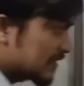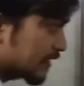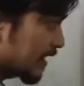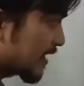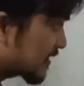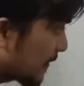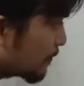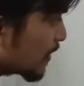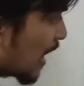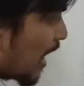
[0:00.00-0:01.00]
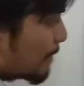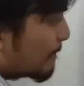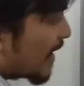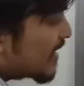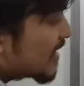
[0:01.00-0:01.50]
इस तरीके से
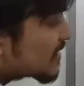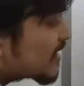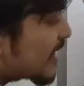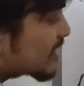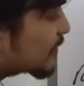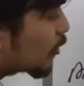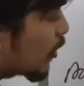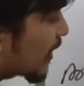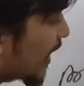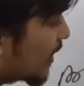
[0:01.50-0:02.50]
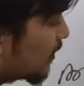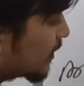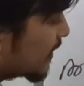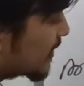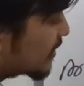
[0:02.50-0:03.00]
मैंने यहां से डेसिमल को हटाया
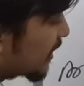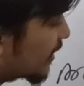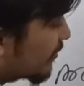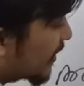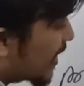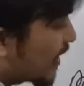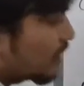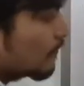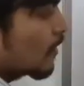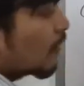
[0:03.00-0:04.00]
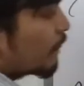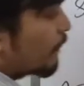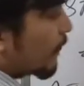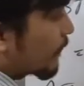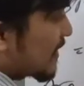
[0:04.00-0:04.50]
नीचे हंड्रेड आया
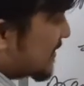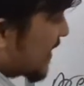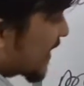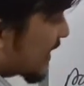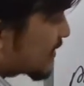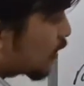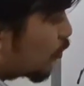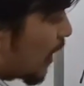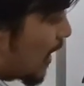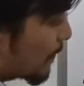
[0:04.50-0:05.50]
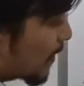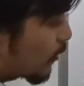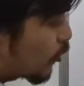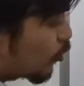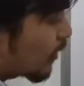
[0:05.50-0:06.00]
फिफ्टी से ये कैंसिल हुआ आपका
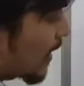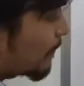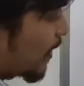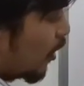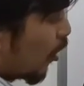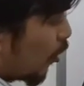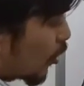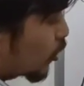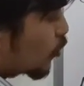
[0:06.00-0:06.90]
टू टाइम पे और